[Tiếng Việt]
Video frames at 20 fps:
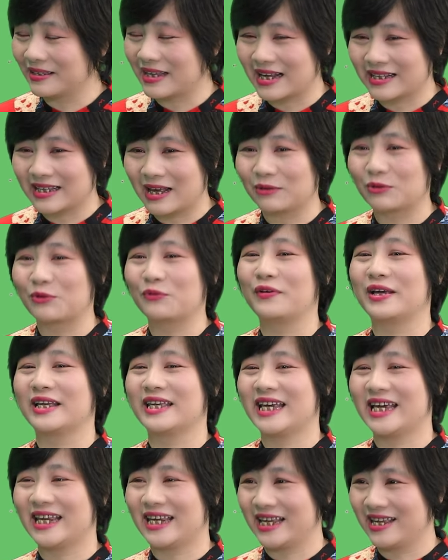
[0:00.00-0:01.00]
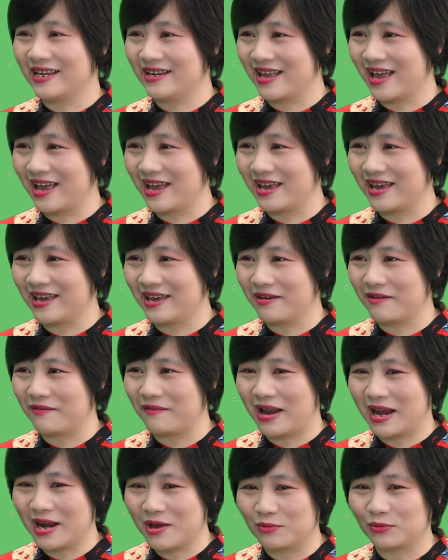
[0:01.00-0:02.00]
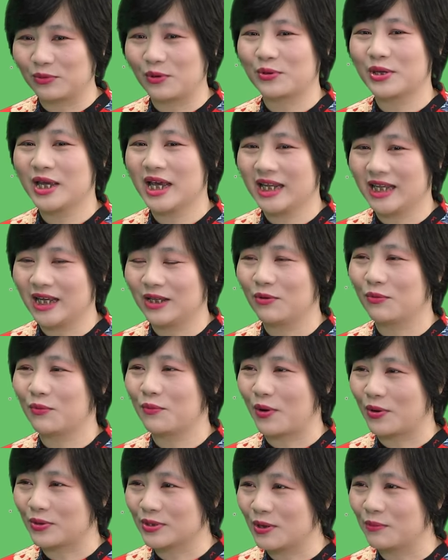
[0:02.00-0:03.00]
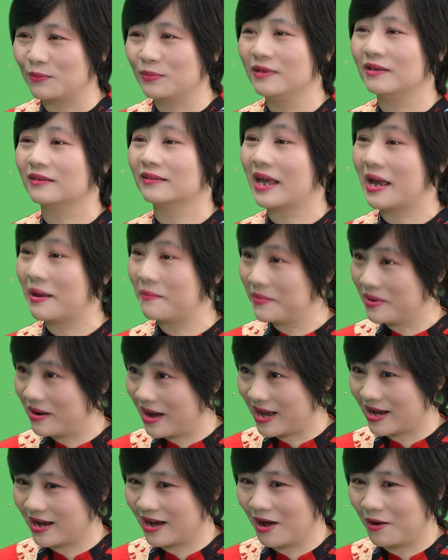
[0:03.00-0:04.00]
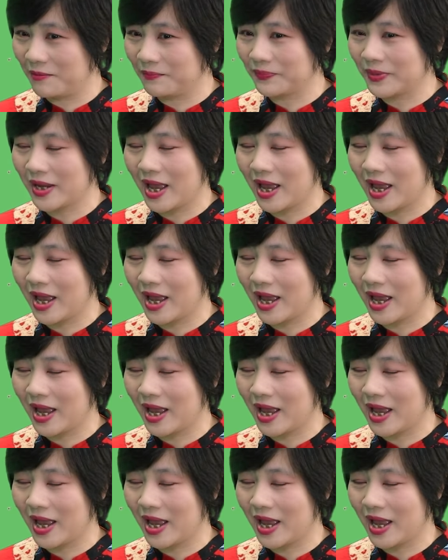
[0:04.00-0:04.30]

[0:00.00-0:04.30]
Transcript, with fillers: tại sao tôi phải nhịn đến như thế ừ. và liệu tôi nhịn thì tôi cũng có sống được thêm nữa hay không